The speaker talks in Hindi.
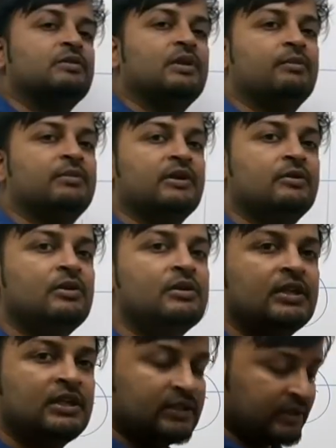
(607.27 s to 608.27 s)
को अपने को
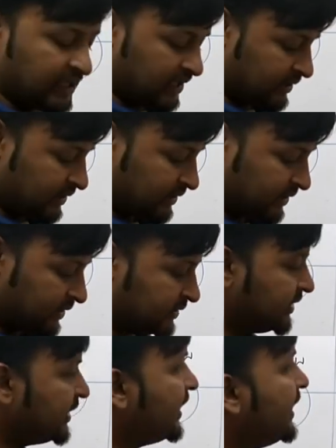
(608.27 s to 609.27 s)
ध्यान रखना
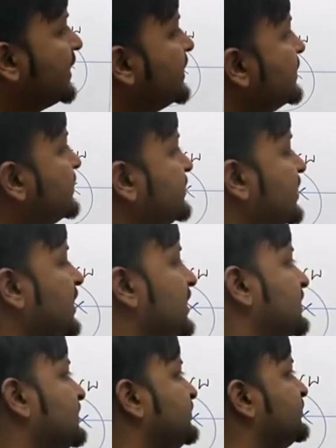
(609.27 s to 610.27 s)
है ठीक है
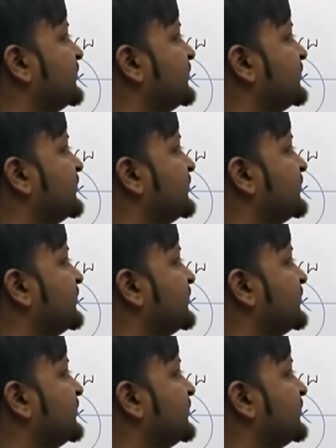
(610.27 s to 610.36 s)
चले